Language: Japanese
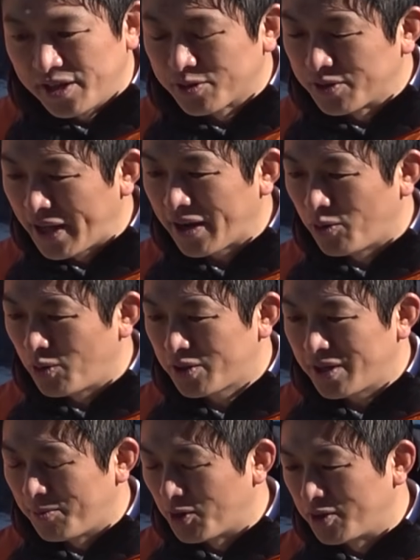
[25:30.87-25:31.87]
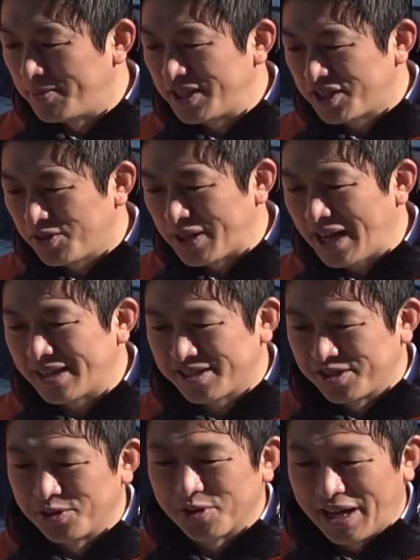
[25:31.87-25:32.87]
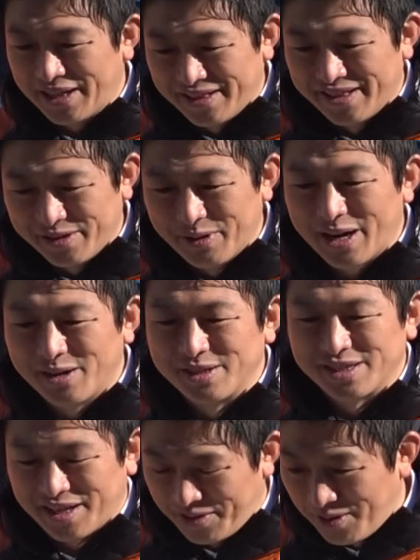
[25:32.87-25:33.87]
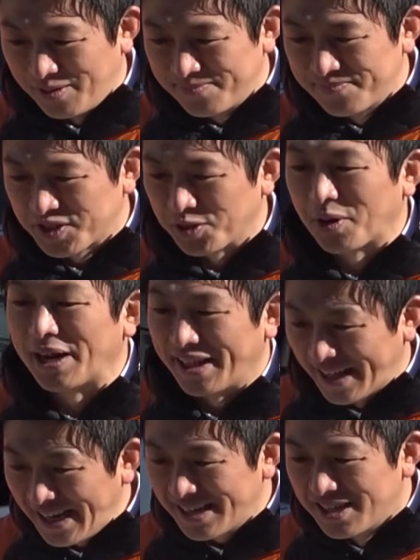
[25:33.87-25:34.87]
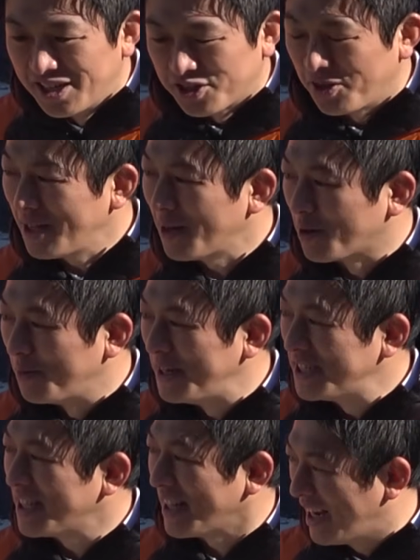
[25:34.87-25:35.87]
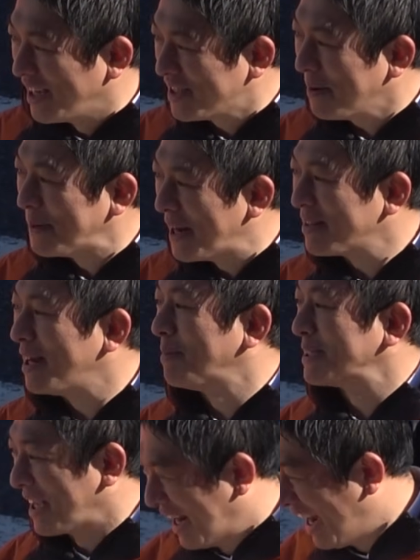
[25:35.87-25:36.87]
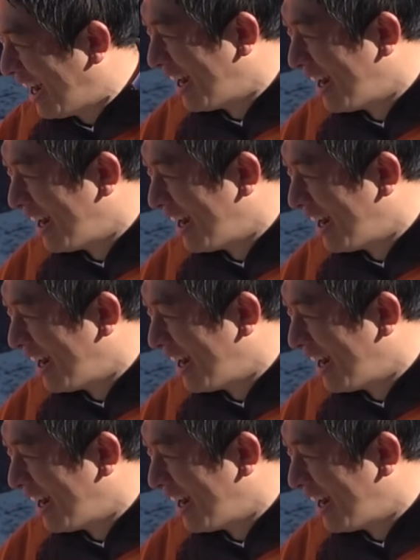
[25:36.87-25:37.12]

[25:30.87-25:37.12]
でよくね、この人はもうクビにしろだ、ああしろとか言われるんですけど、外からね、そんなのクビにしてたらスタッフいなくなりますから